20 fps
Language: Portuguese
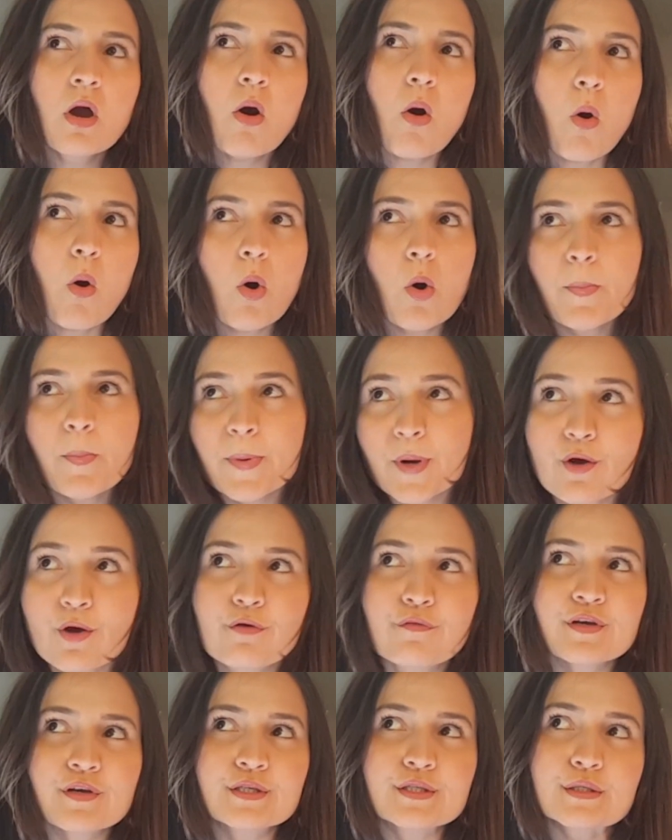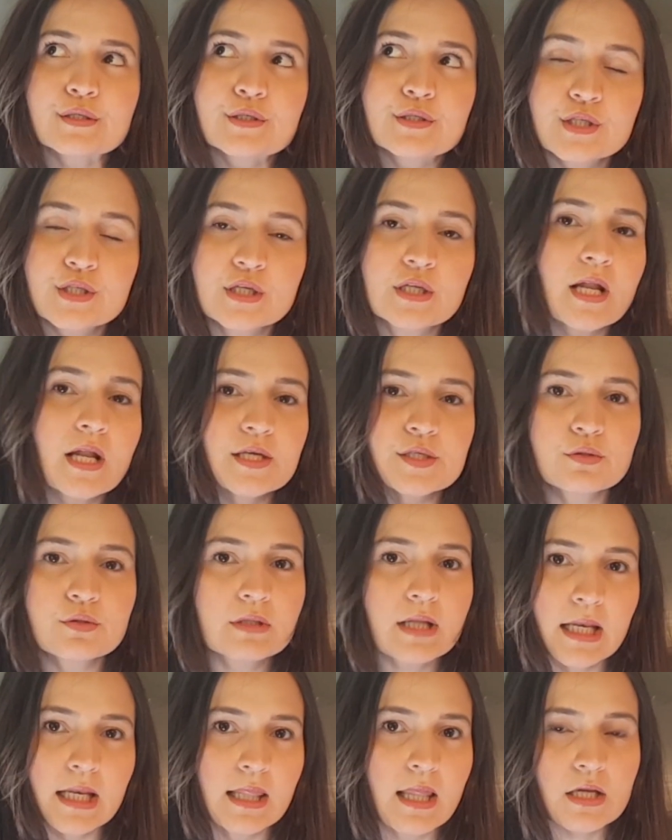ou provas de
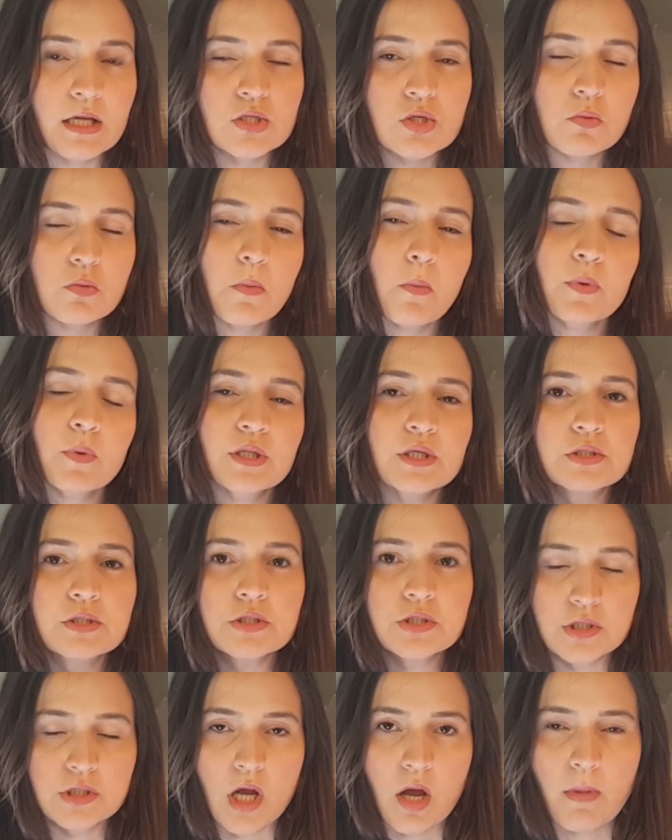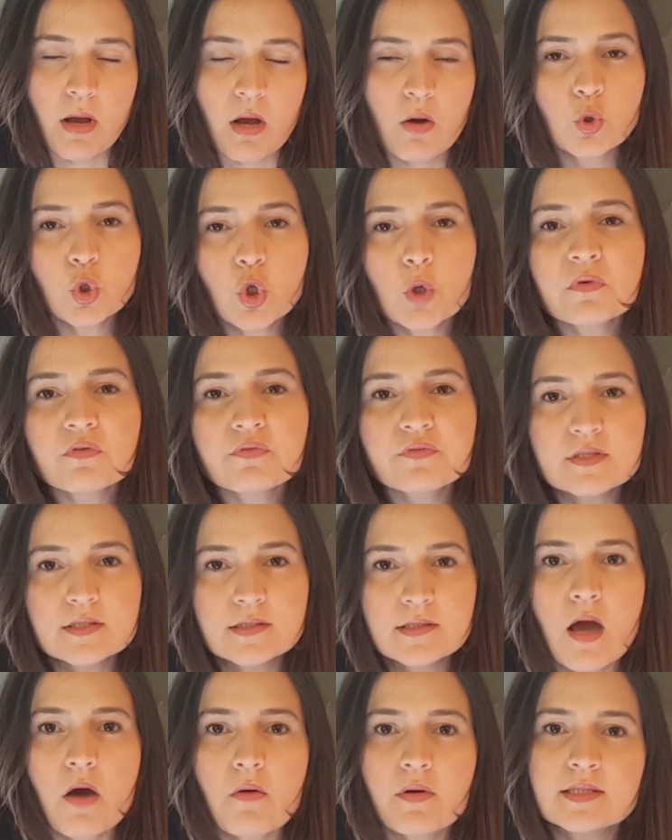nacionalidade, como muita gente chama. O nome
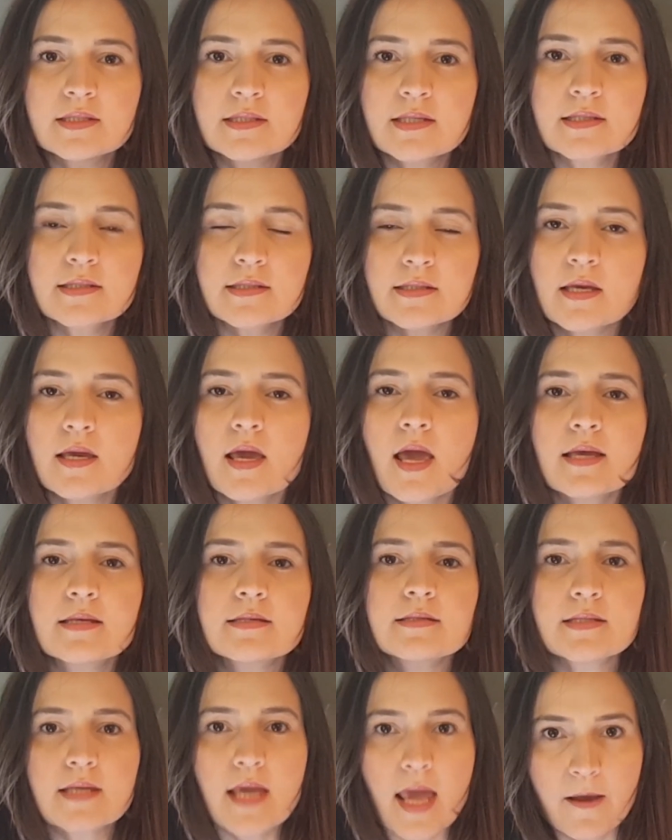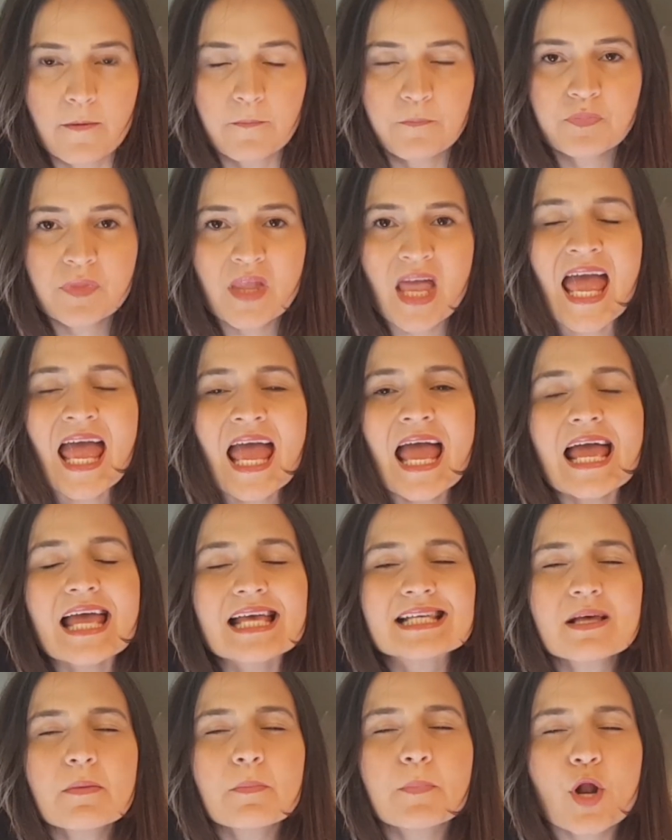oficial é CCSE,
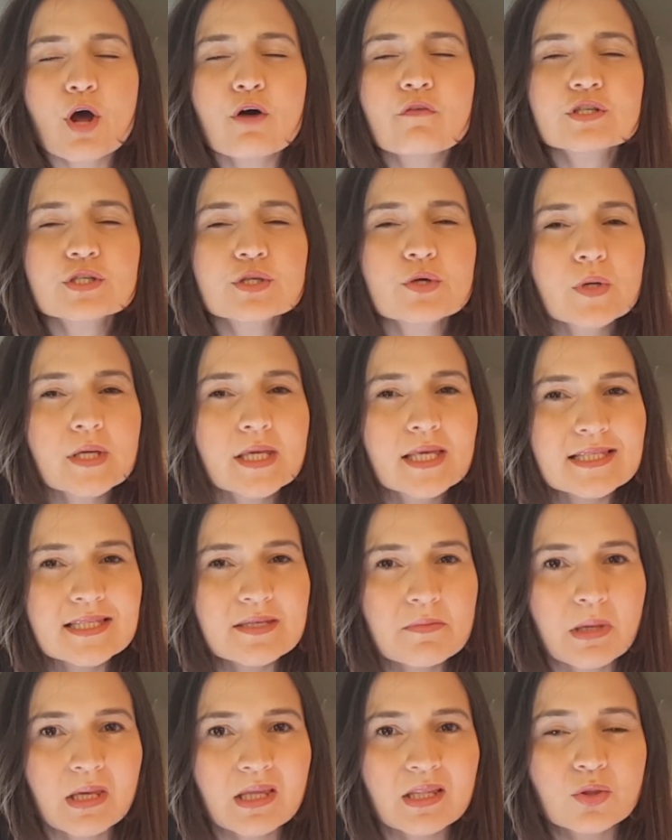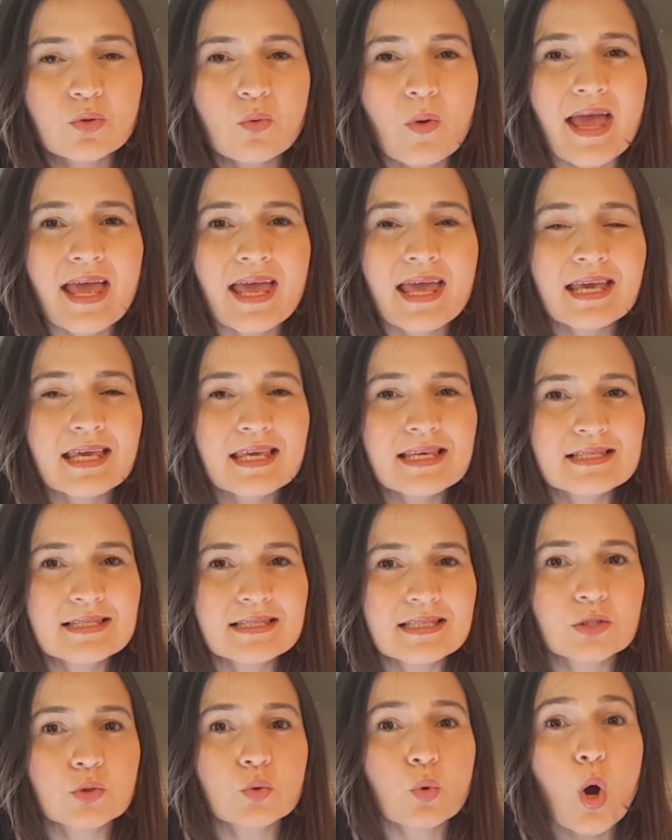essa prova de conhecimento é
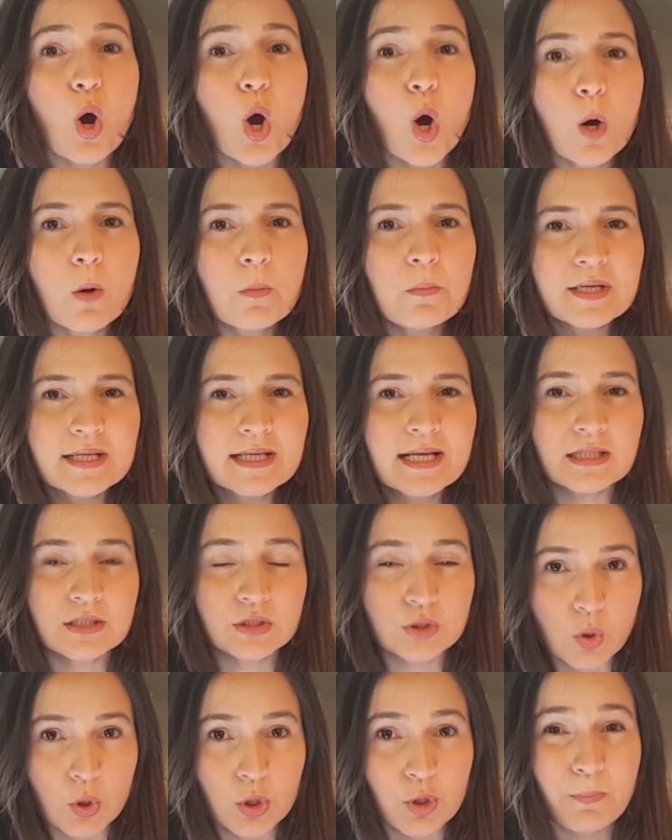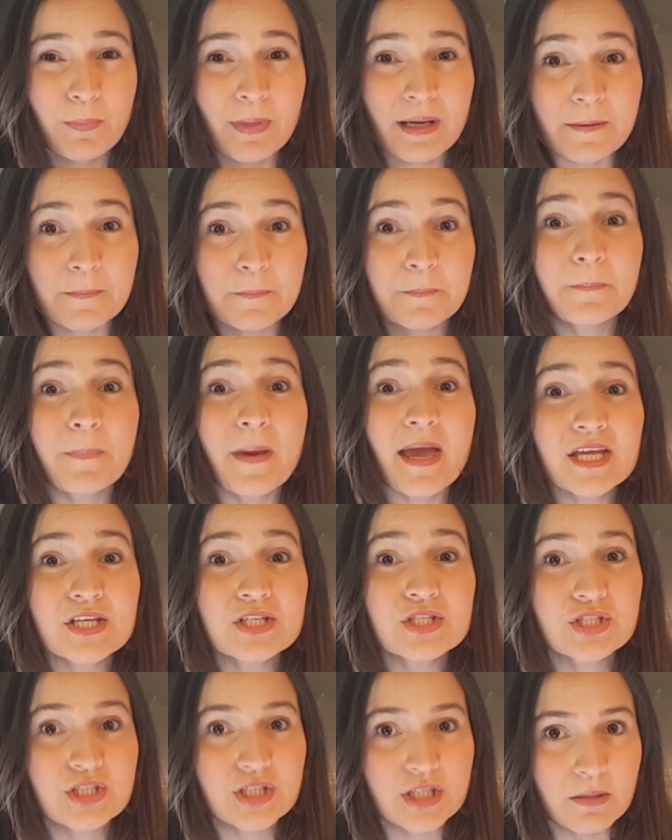requisito obrigatório para
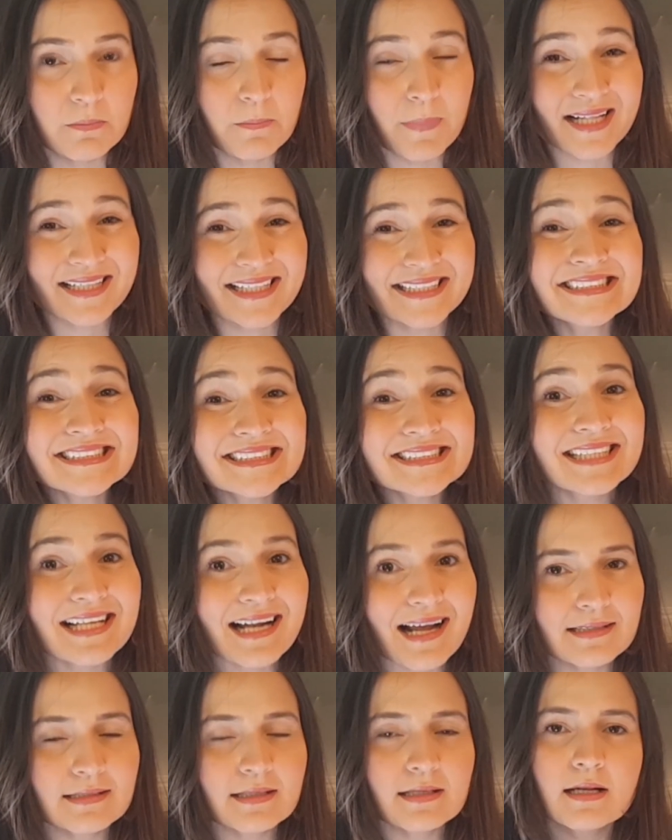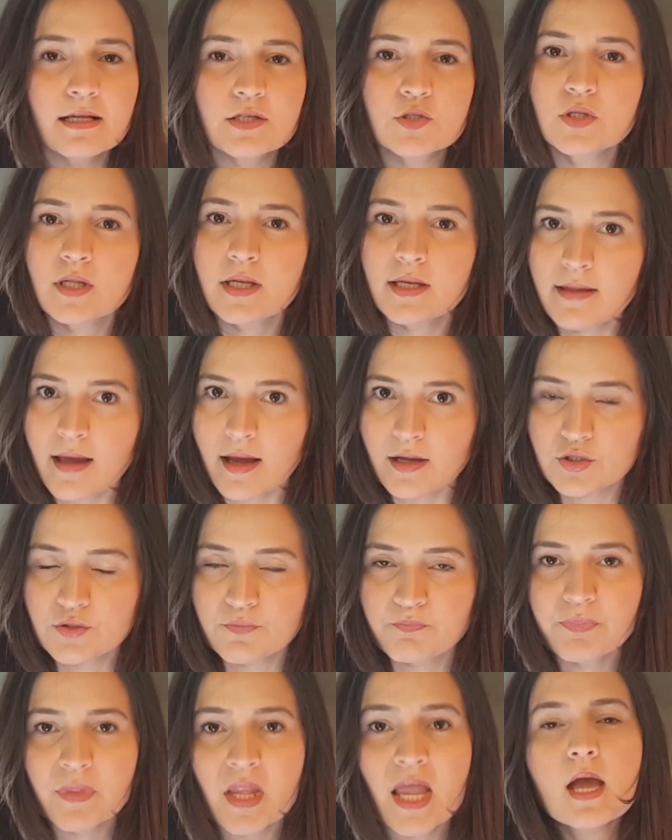pedir, para dar entrada na nacionalidade.
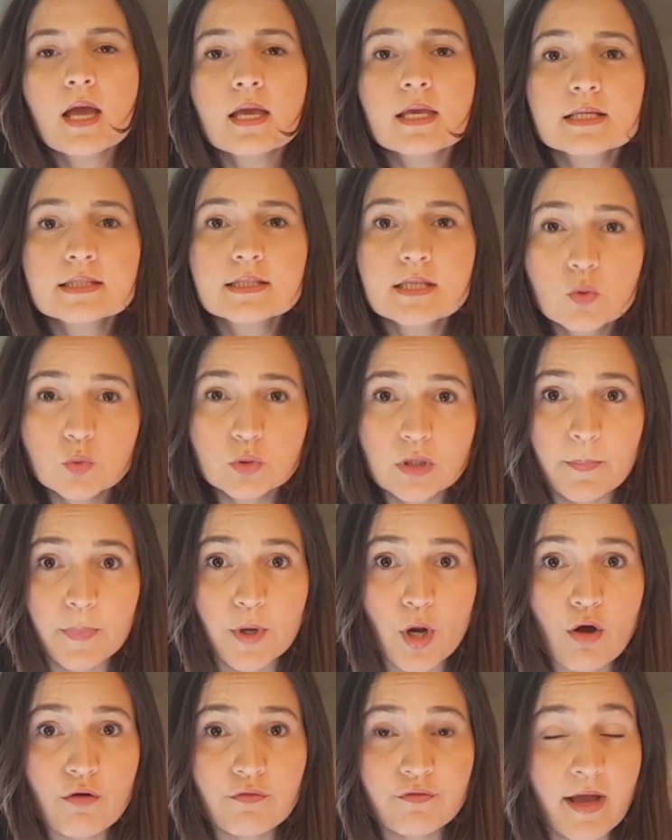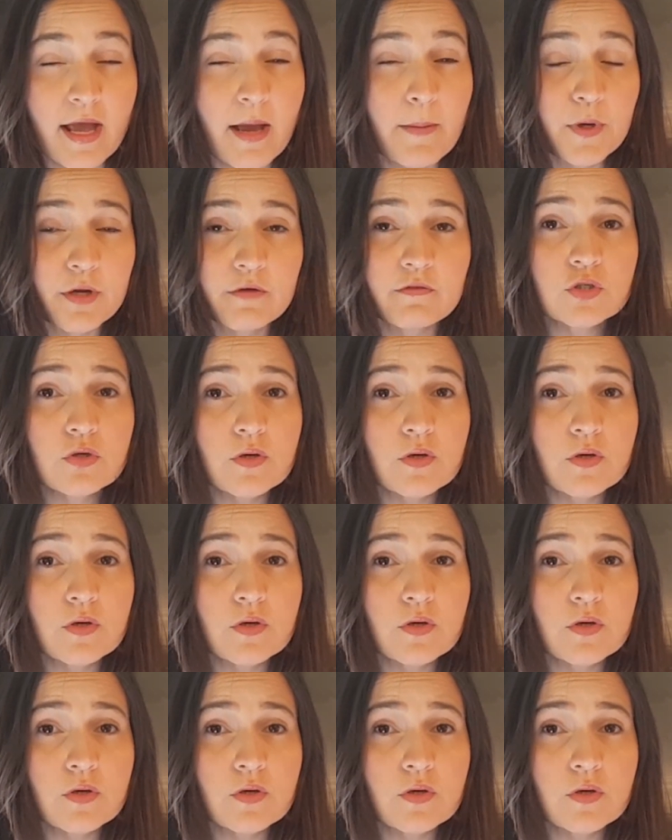E a segunda prova é a prova de